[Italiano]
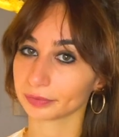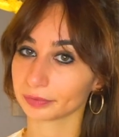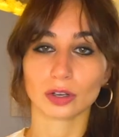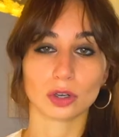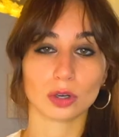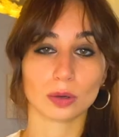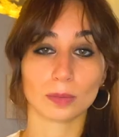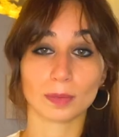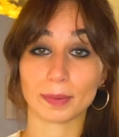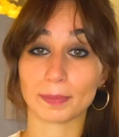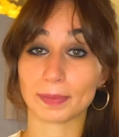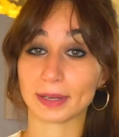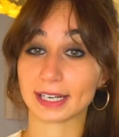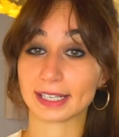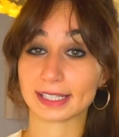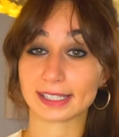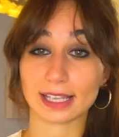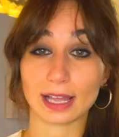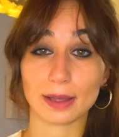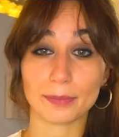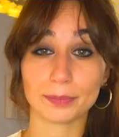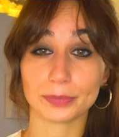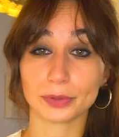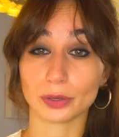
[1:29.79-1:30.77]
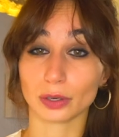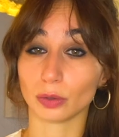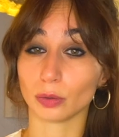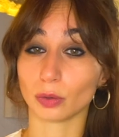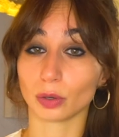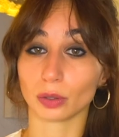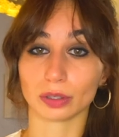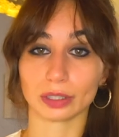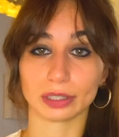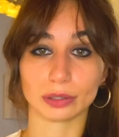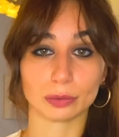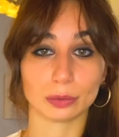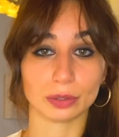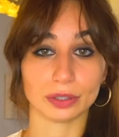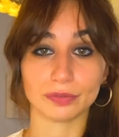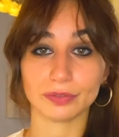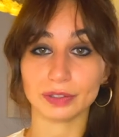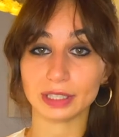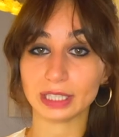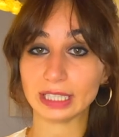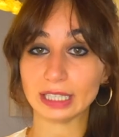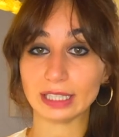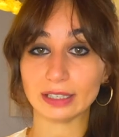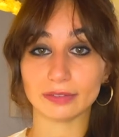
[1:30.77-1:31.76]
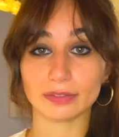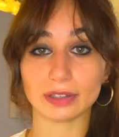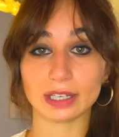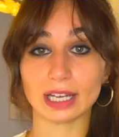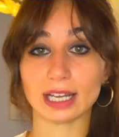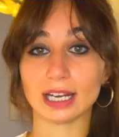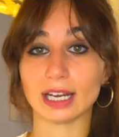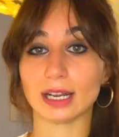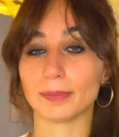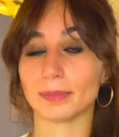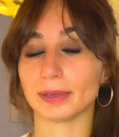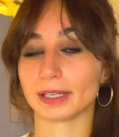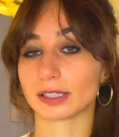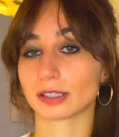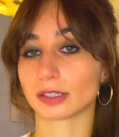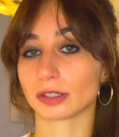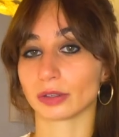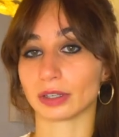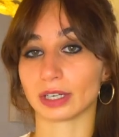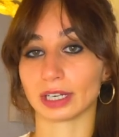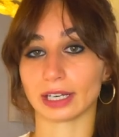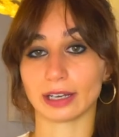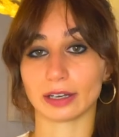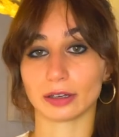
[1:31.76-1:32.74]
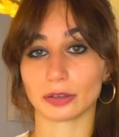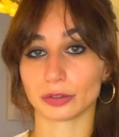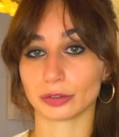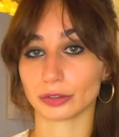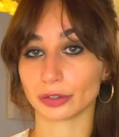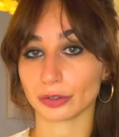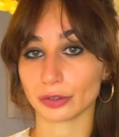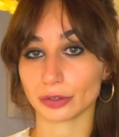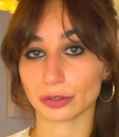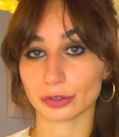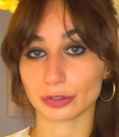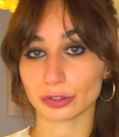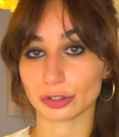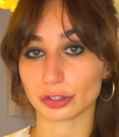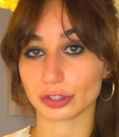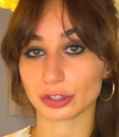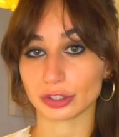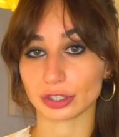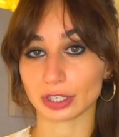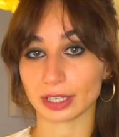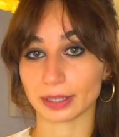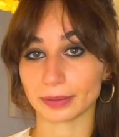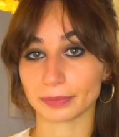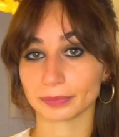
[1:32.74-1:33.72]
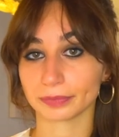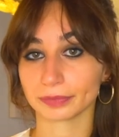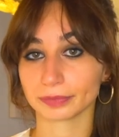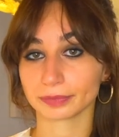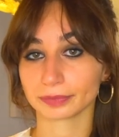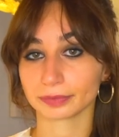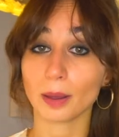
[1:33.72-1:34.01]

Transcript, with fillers: come per esempio il luogo in cui vive, le persone che conosce,